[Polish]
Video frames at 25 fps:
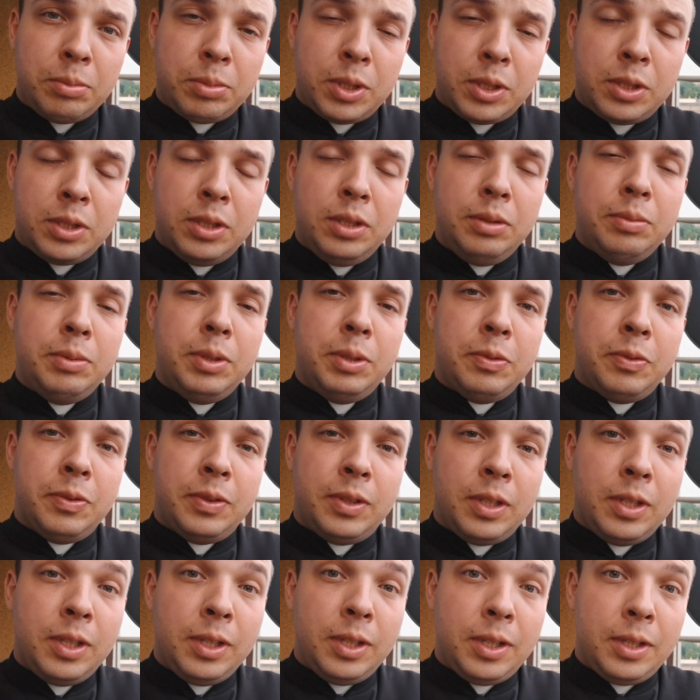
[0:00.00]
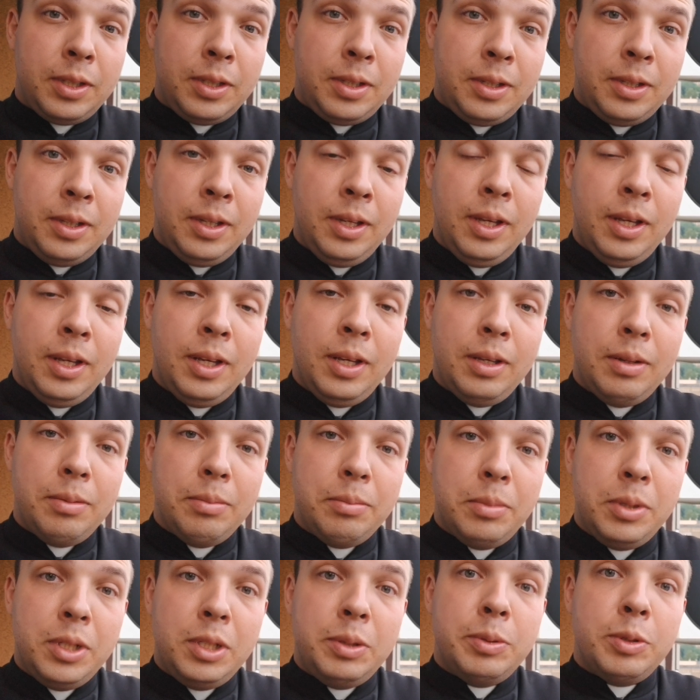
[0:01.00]
przeżylibyśmy wtedy, kiedy
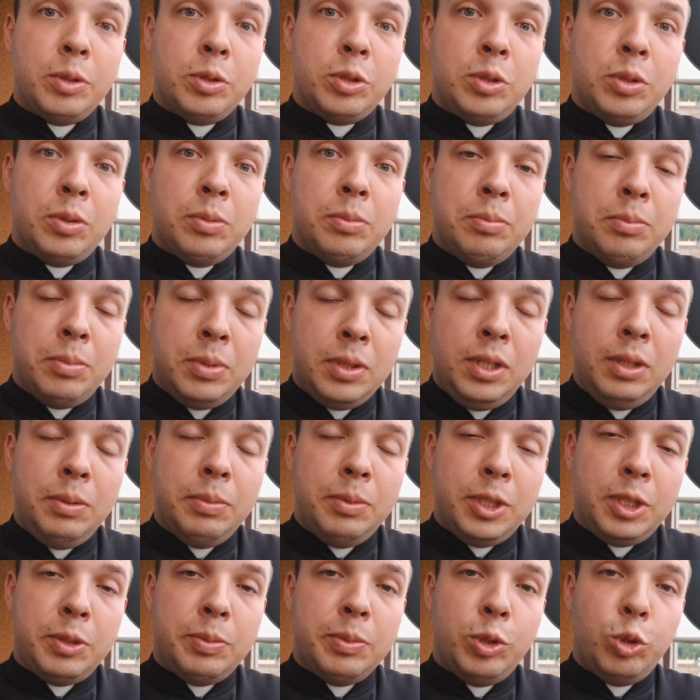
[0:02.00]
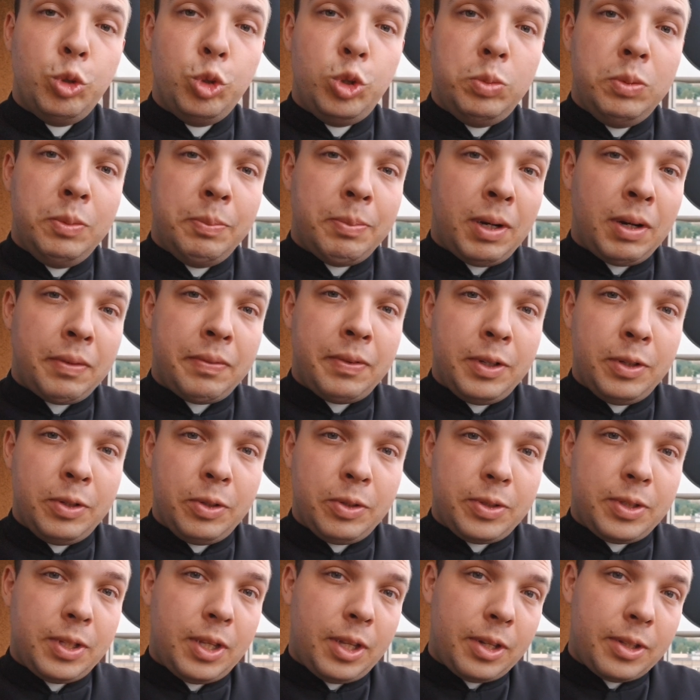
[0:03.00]
byliśmy, bylibyśmy ludźmi
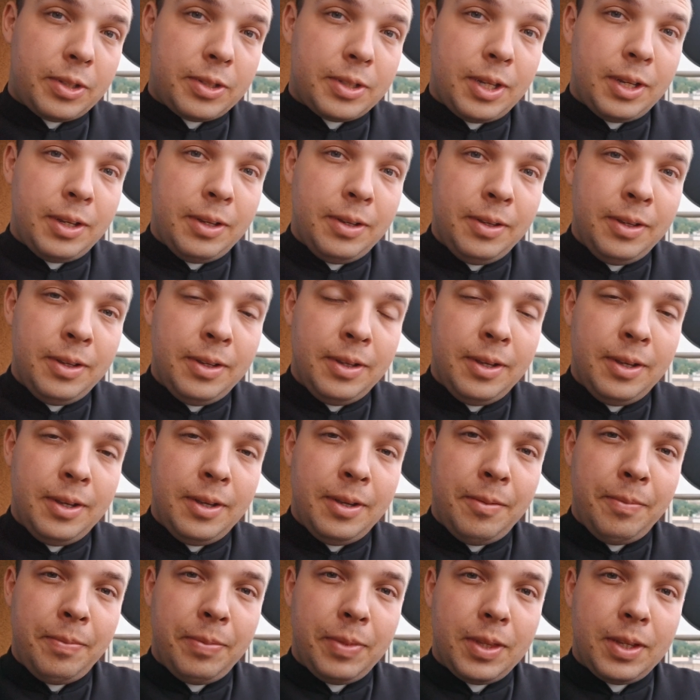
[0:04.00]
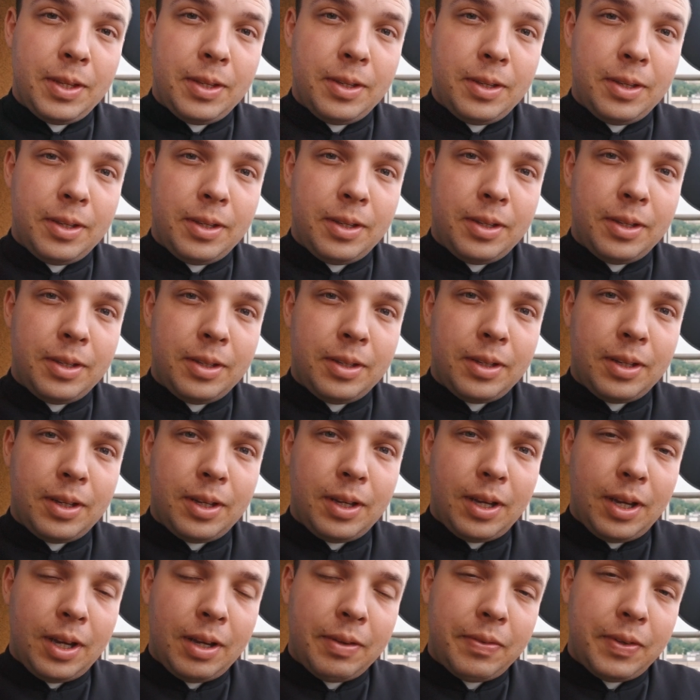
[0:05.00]
prawego serca, e,
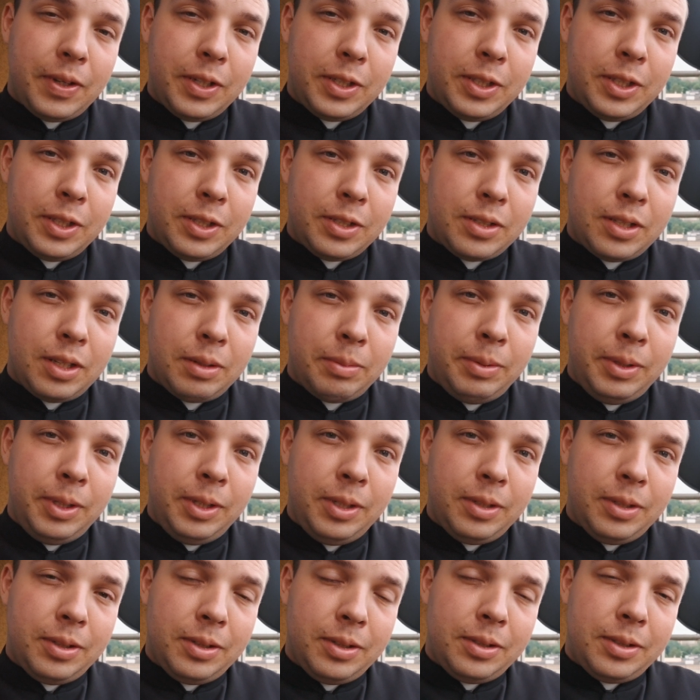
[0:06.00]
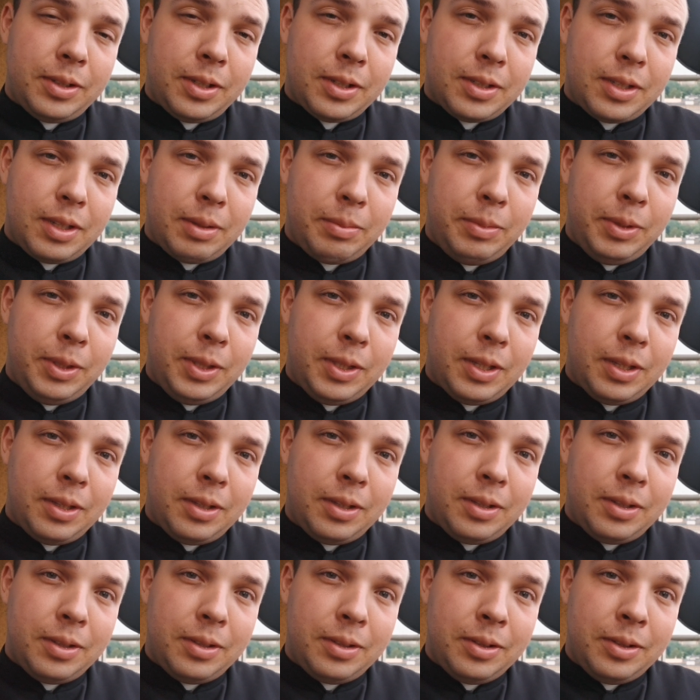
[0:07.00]
a właśnie czasami, czasami
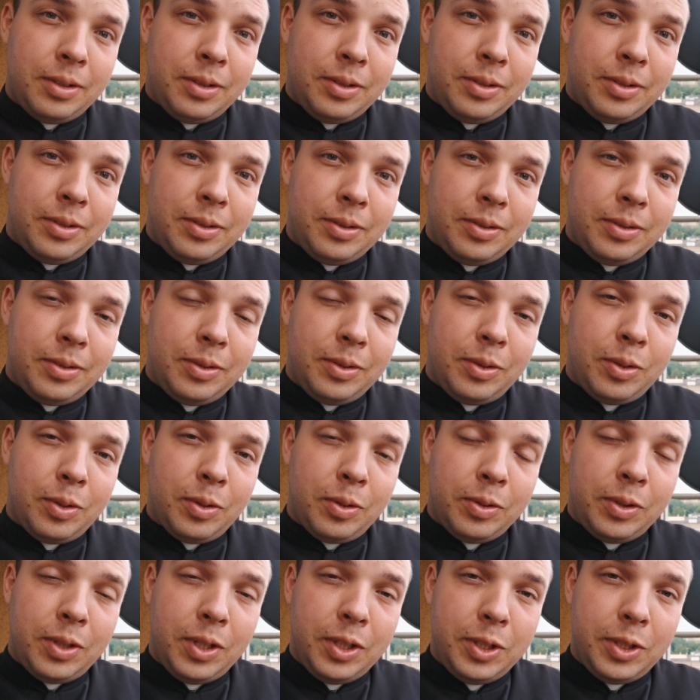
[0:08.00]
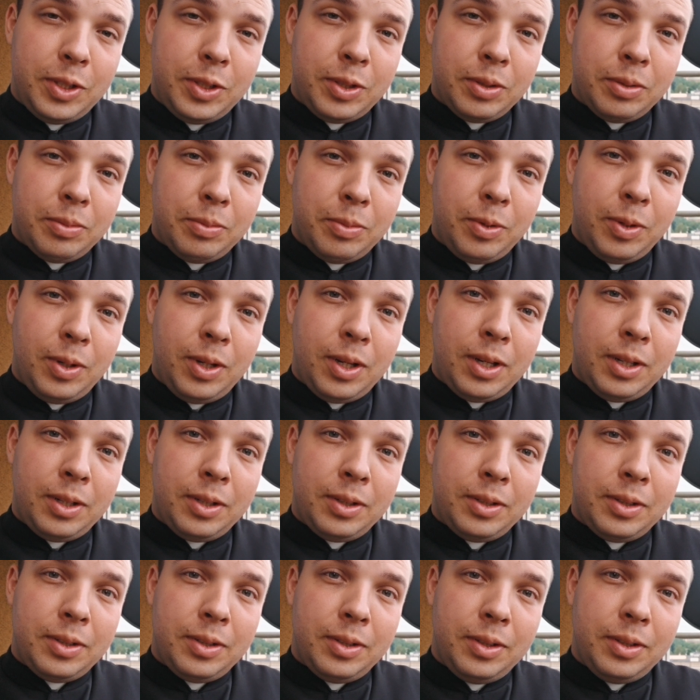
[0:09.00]
te, to odejście od Boga
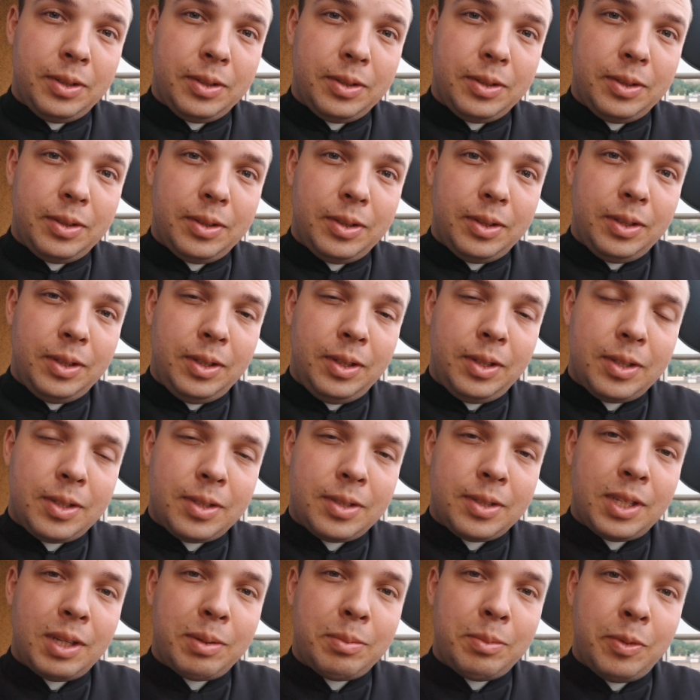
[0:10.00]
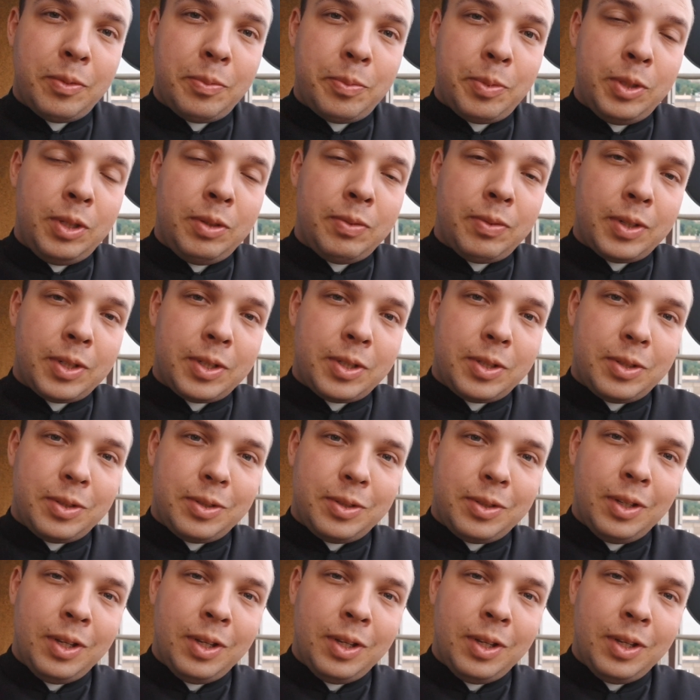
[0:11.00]
jest samo, ponieważ e,